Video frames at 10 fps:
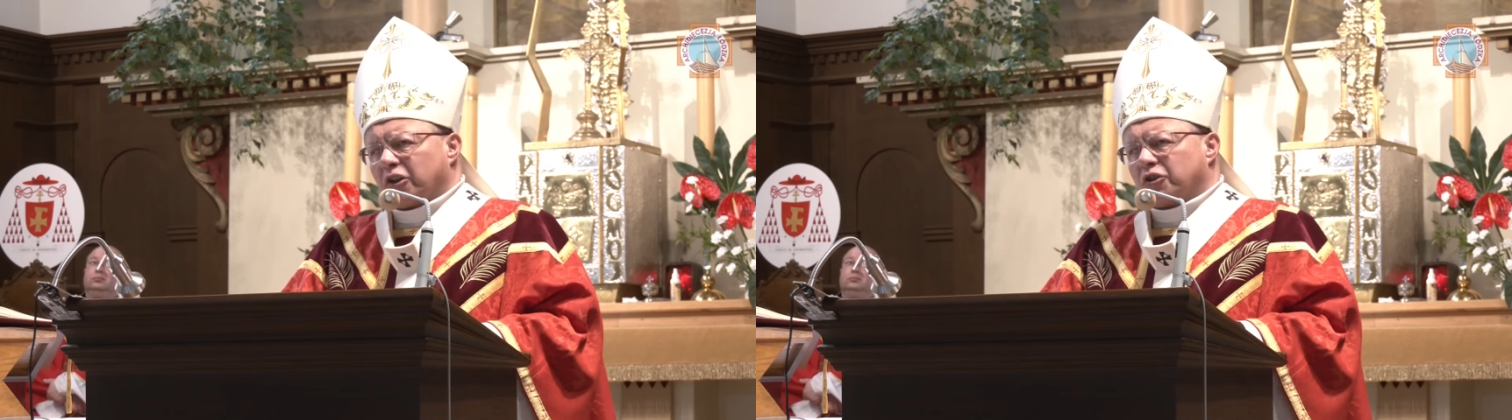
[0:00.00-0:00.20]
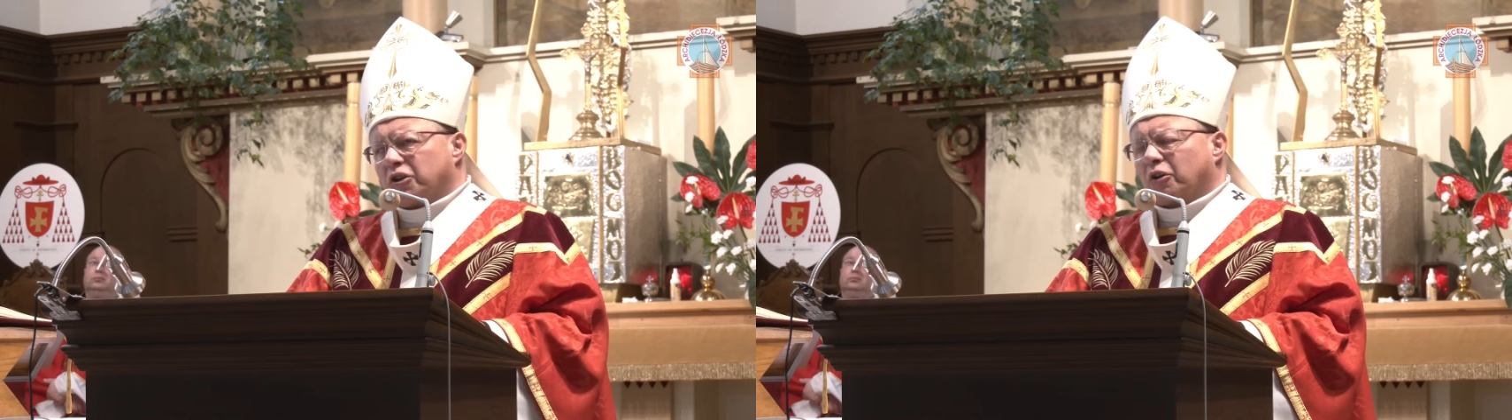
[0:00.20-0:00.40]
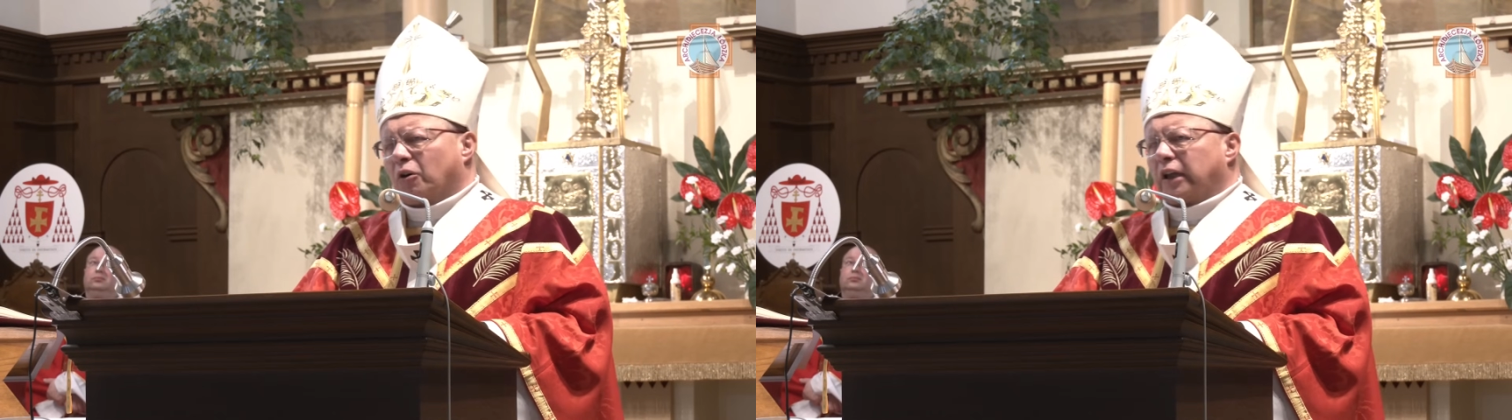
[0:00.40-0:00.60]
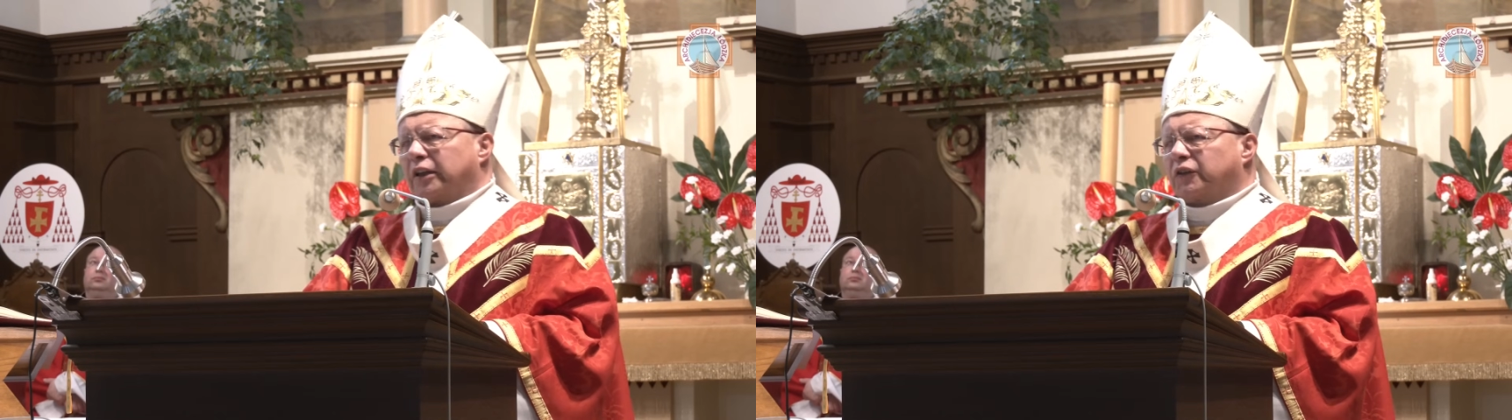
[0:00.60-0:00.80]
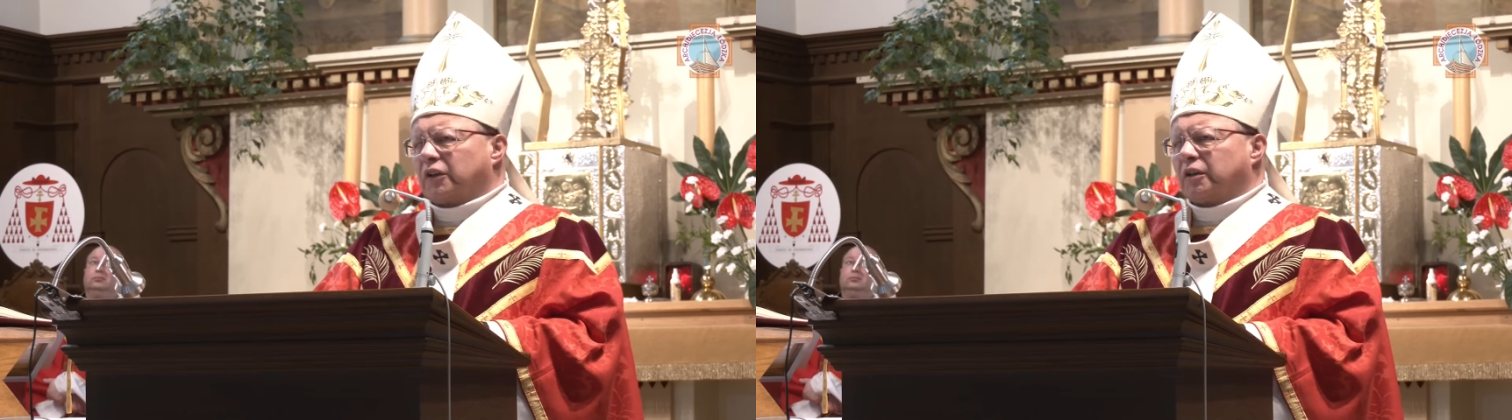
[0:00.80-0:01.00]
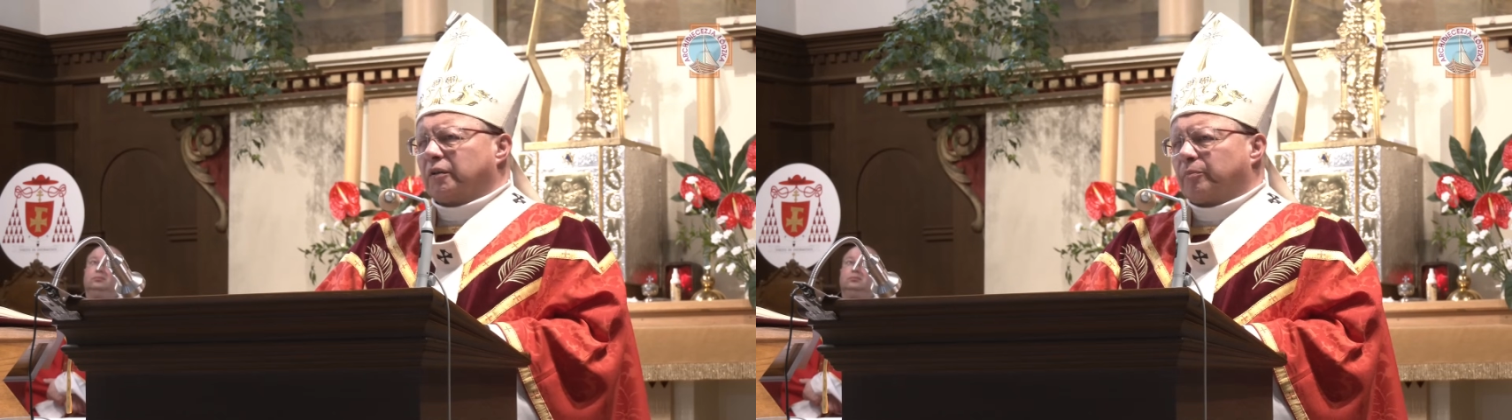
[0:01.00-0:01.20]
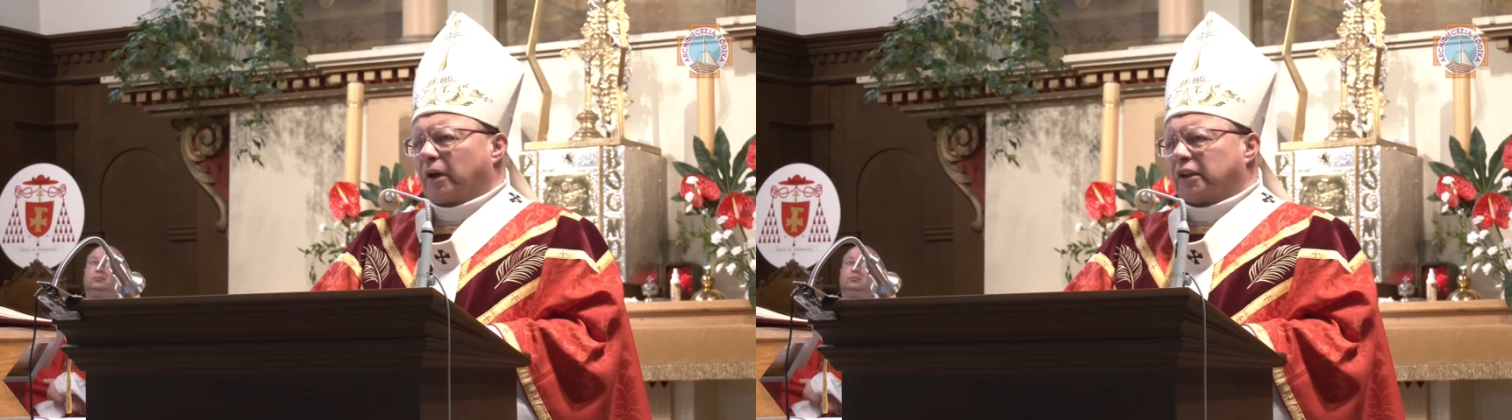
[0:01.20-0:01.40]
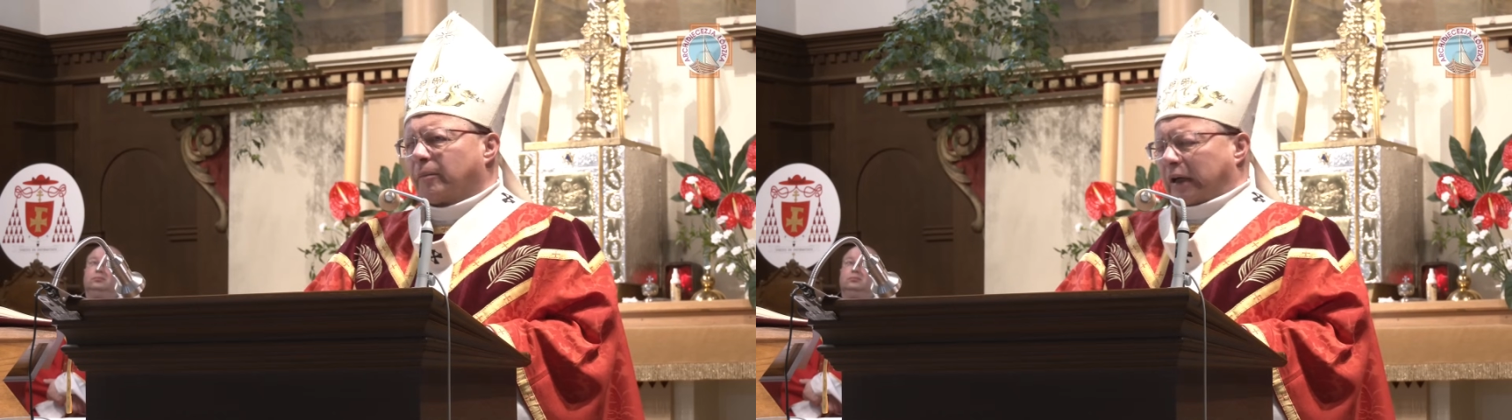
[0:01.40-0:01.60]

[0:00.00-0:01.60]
Ci koledzy pana